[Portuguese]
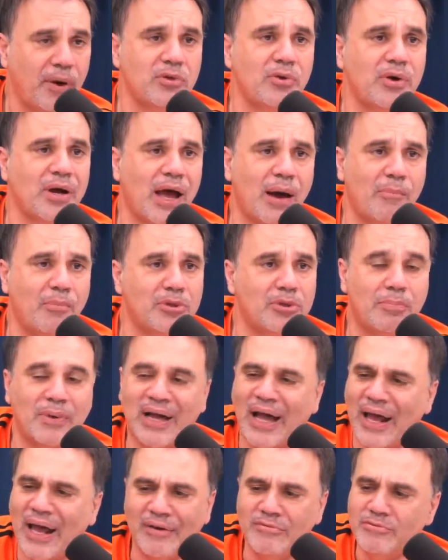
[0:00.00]
não ganhar muito, mas,
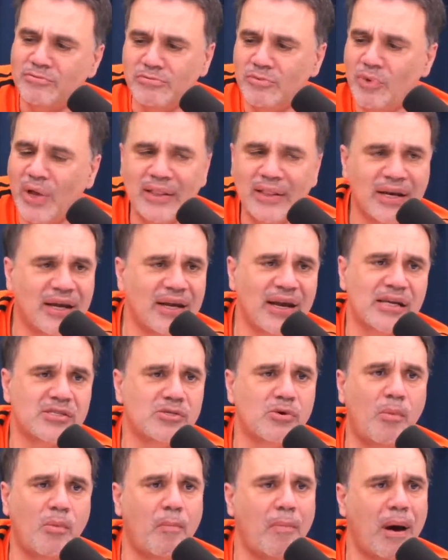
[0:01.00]
cara, o Hendrick
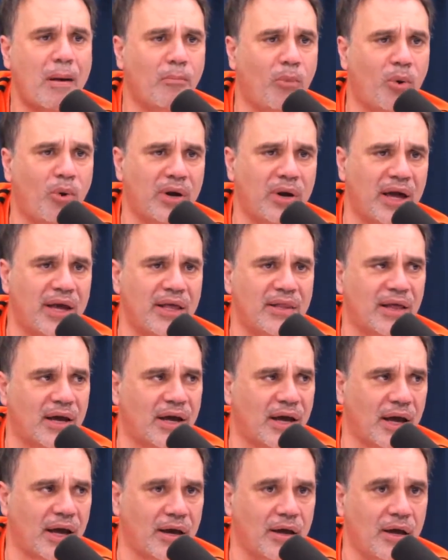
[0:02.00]
nasce como mamona ainda,
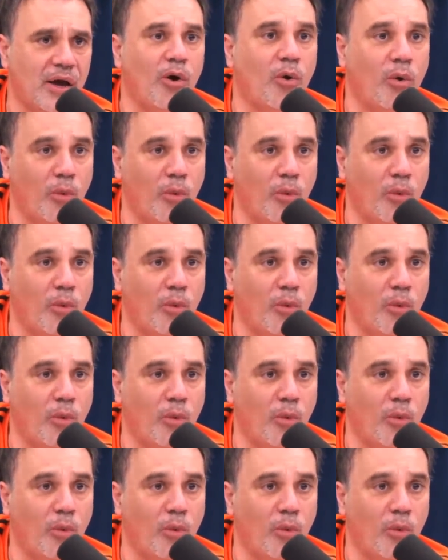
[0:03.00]
uhum. cara.